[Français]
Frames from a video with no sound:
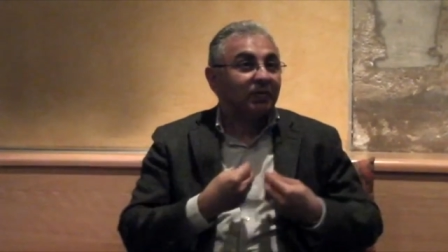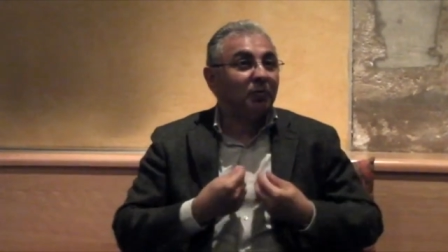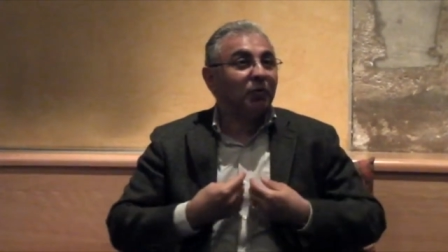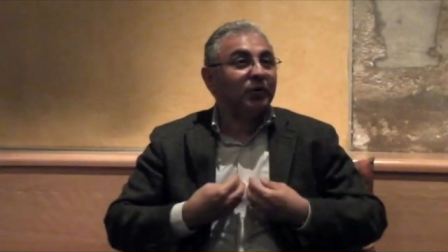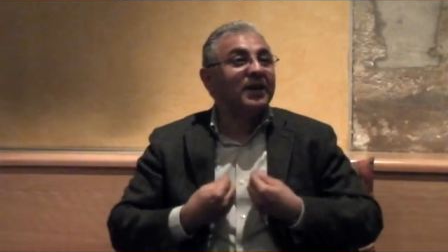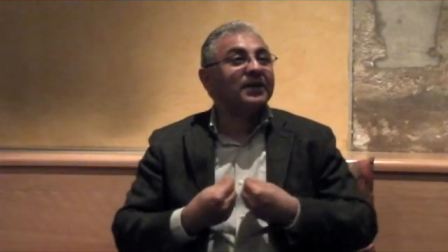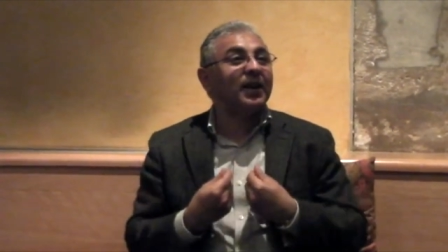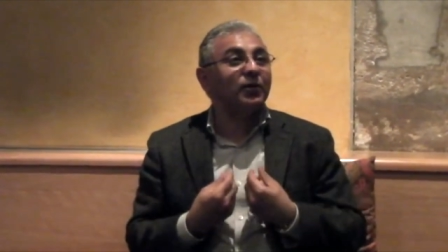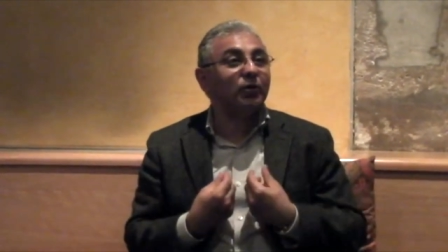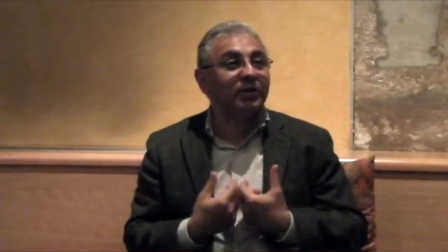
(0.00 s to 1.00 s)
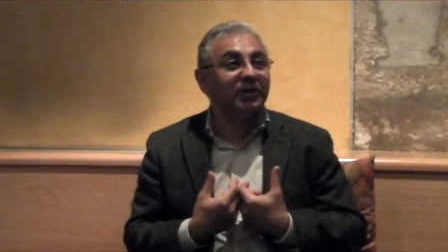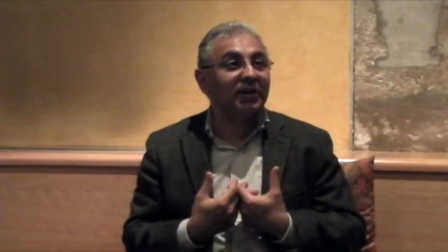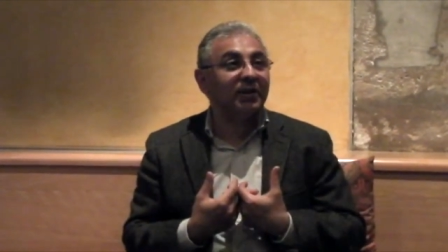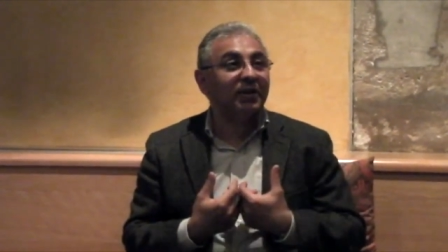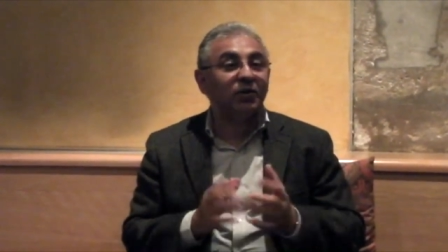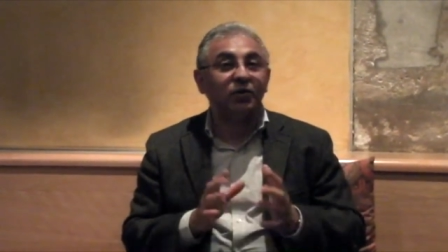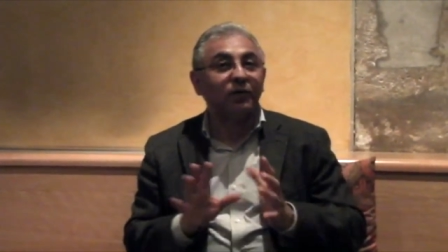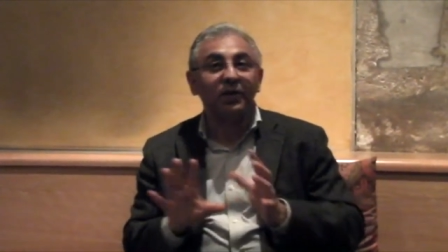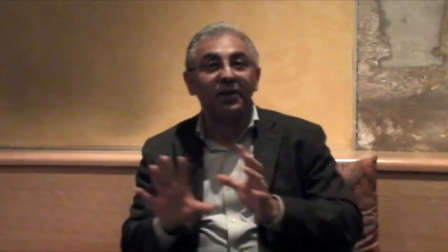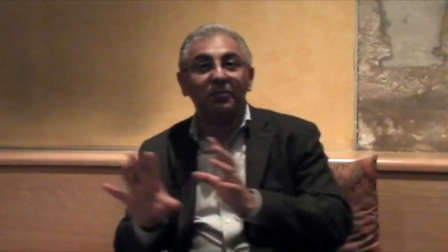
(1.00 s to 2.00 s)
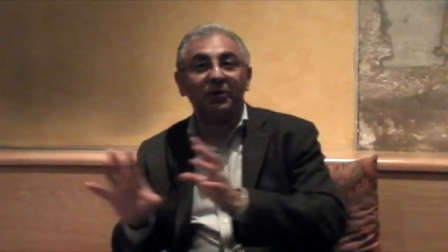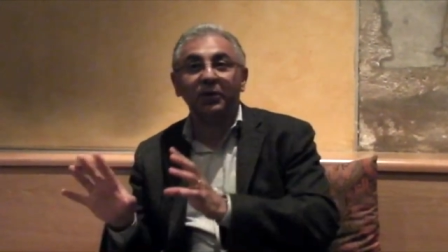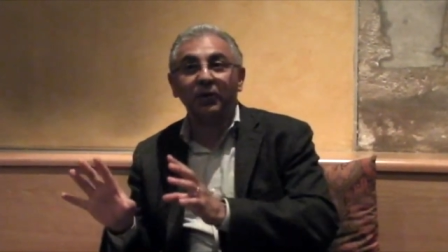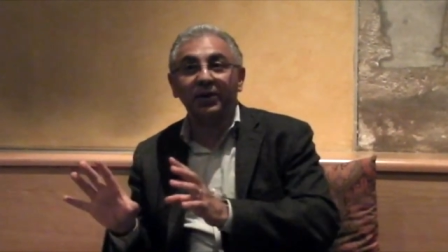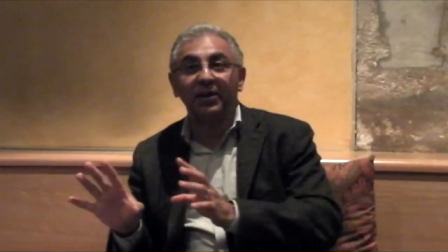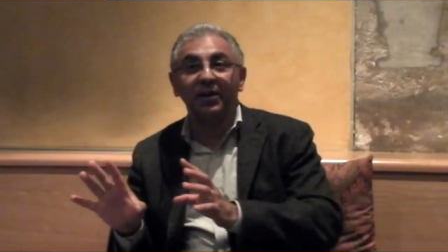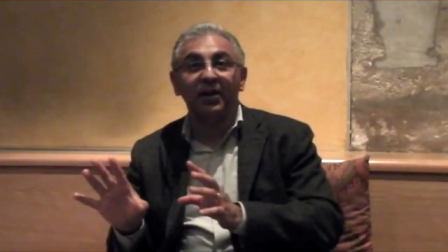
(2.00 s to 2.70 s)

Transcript: mon intériorité, je vais m'en éloigner.